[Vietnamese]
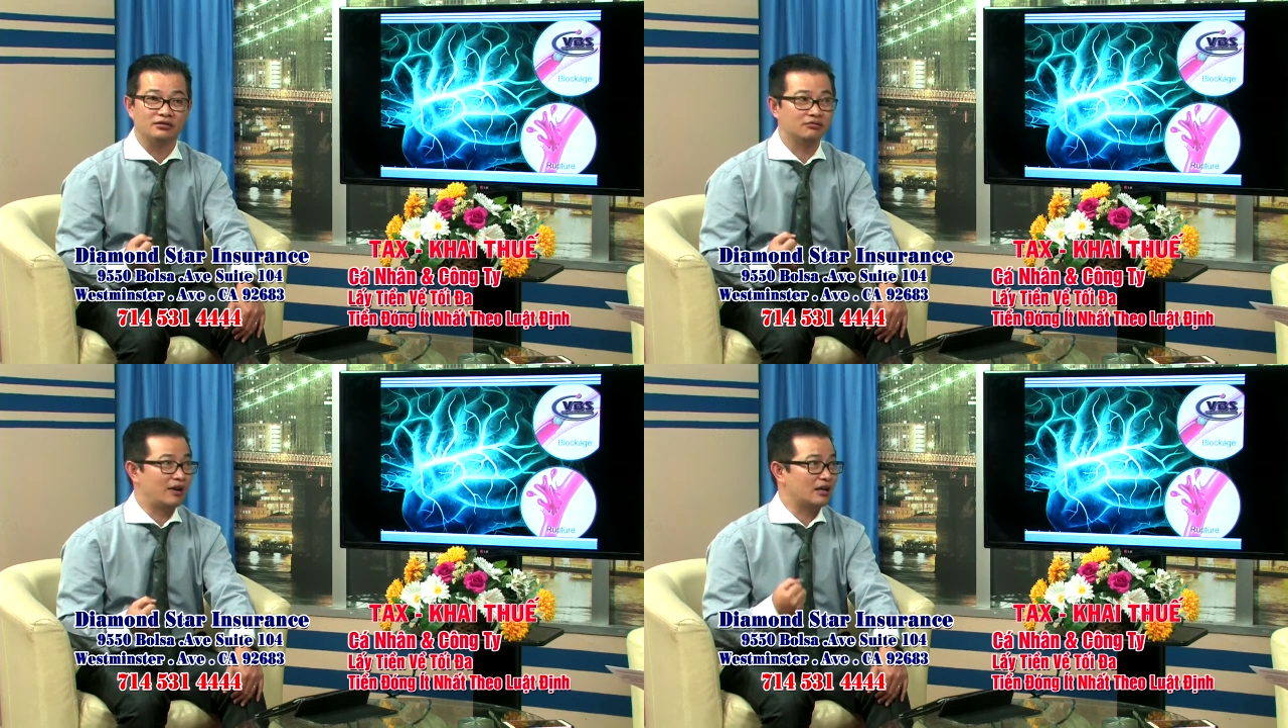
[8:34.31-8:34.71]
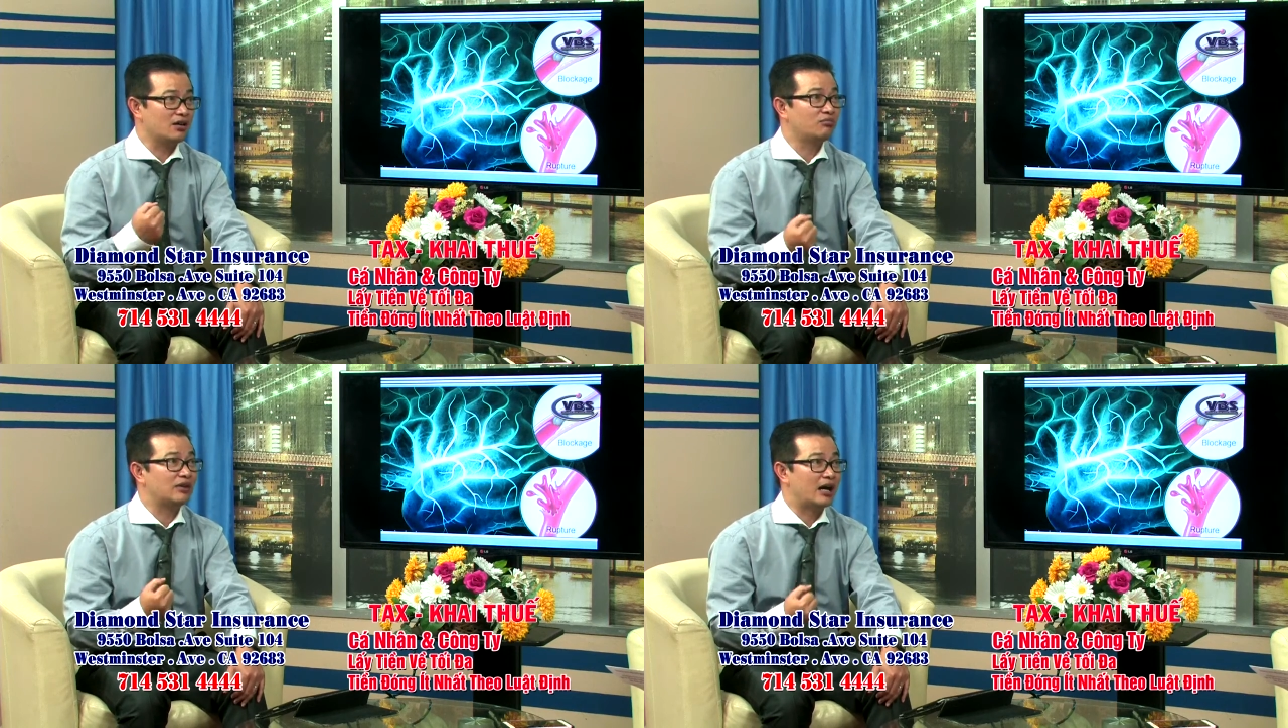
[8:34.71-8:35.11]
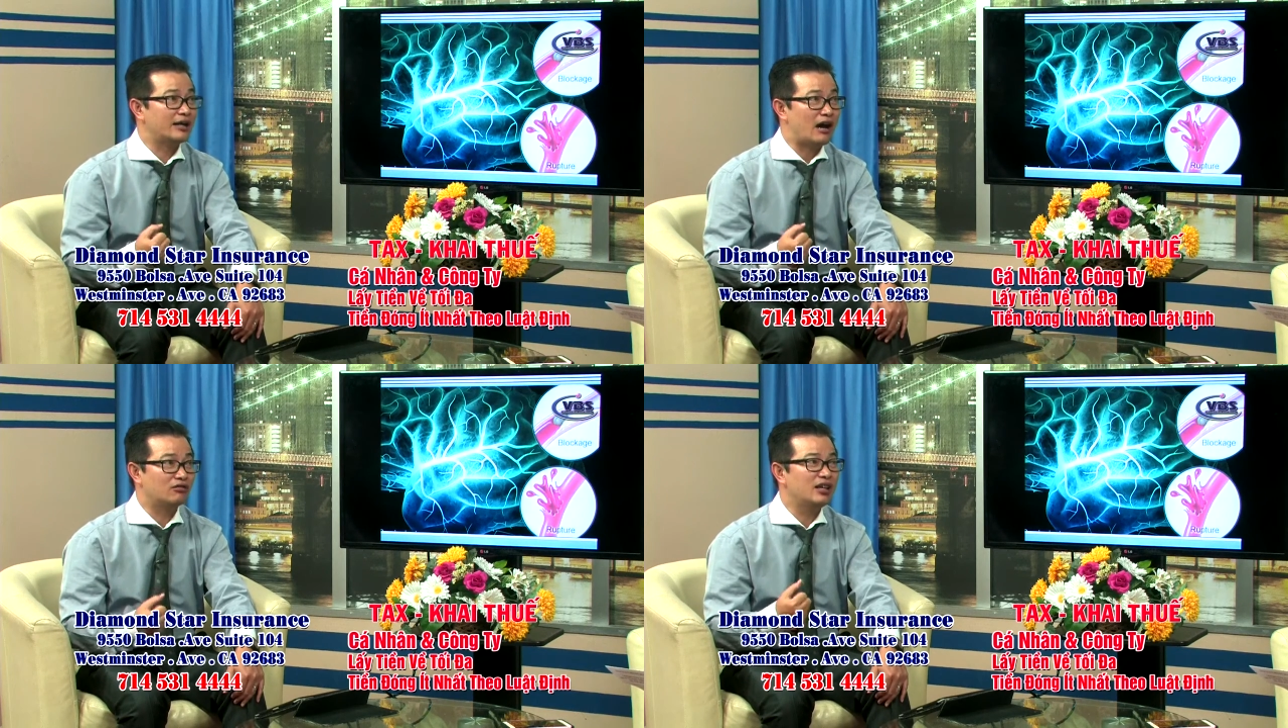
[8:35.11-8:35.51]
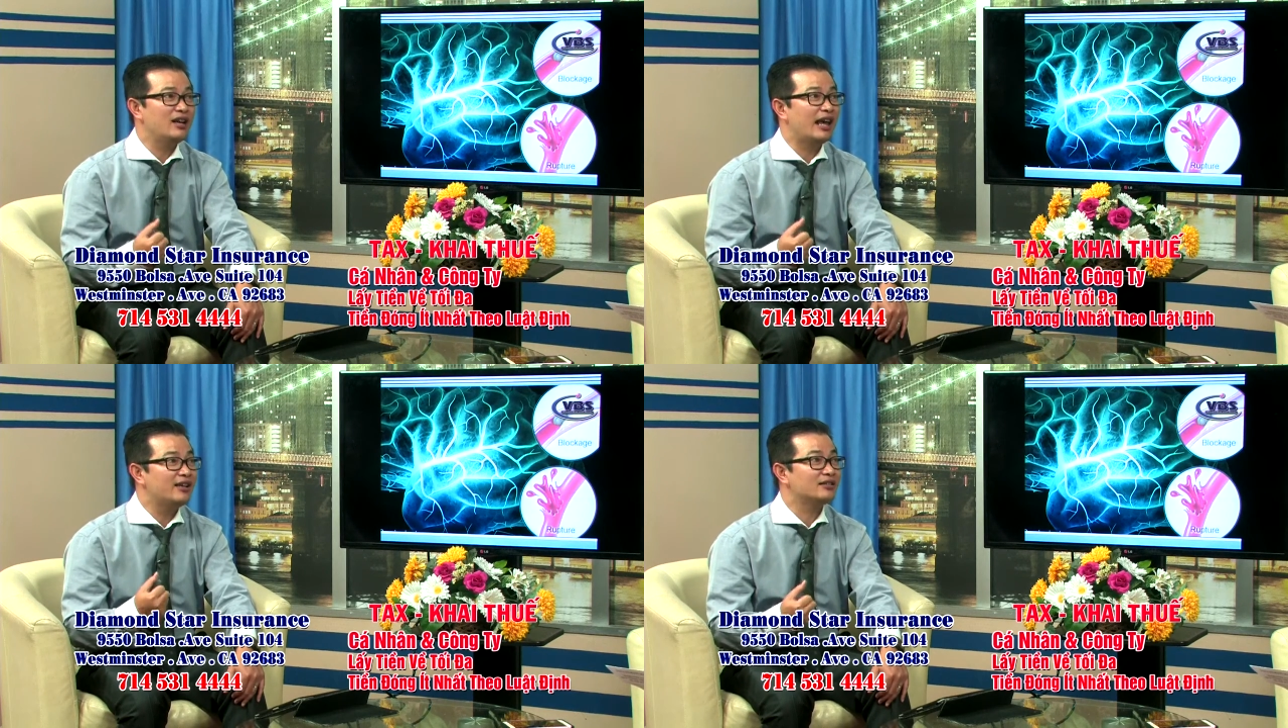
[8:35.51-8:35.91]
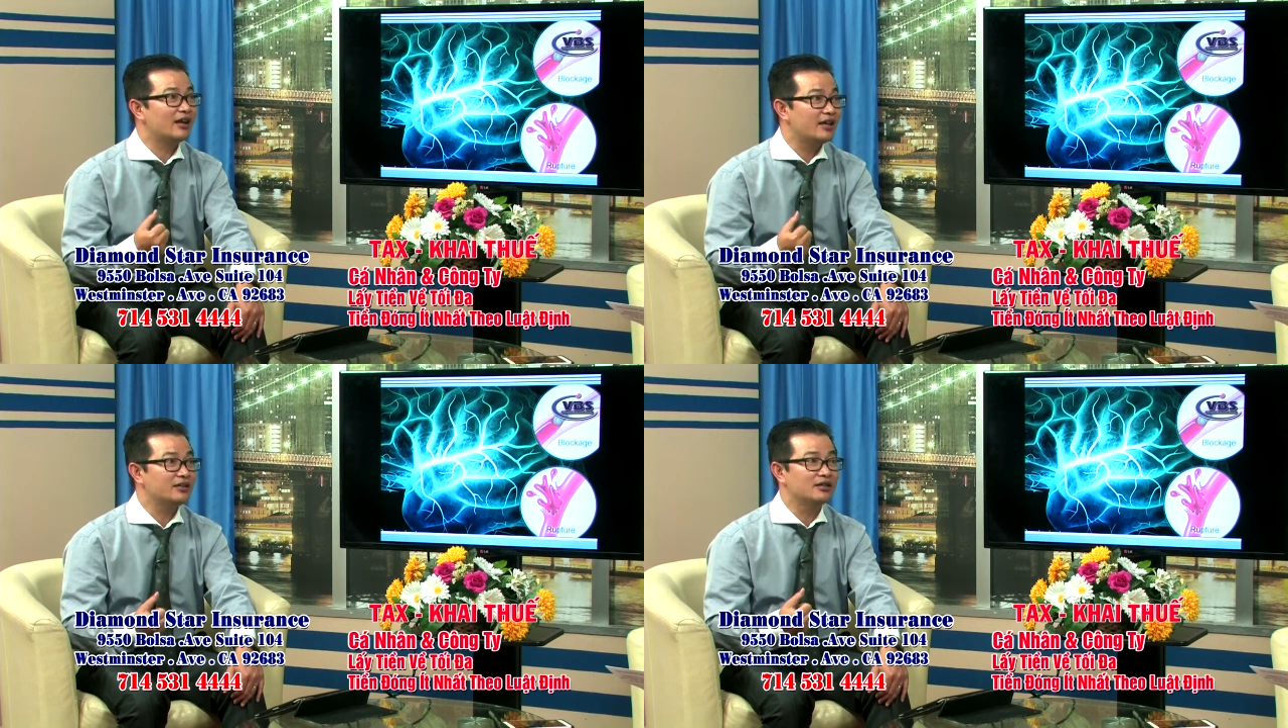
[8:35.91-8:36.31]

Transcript: vẫn không đỡ đau đi lấy lấy